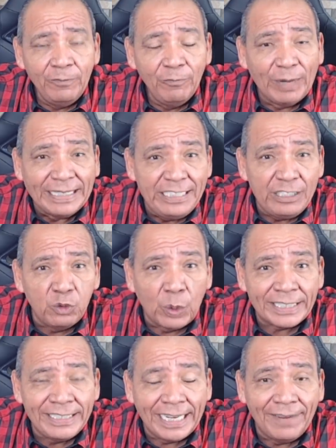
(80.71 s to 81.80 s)
Francisco
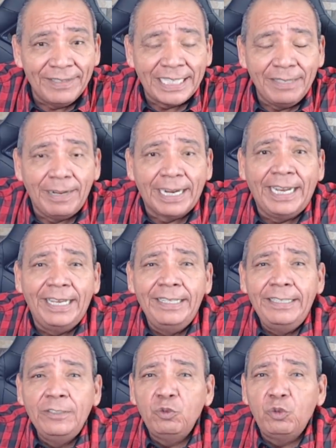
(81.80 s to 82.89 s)
García Cabeza de Vaca
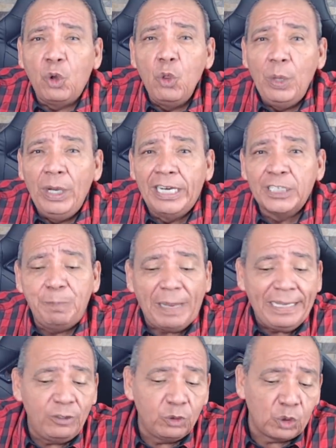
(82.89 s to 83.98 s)
todo el
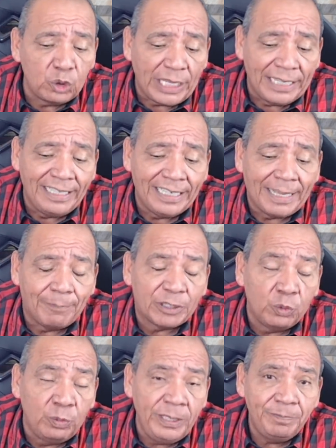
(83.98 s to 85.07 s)
respaldo social del que
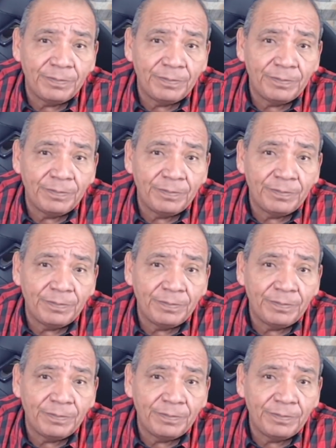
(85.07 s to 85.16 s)
presume.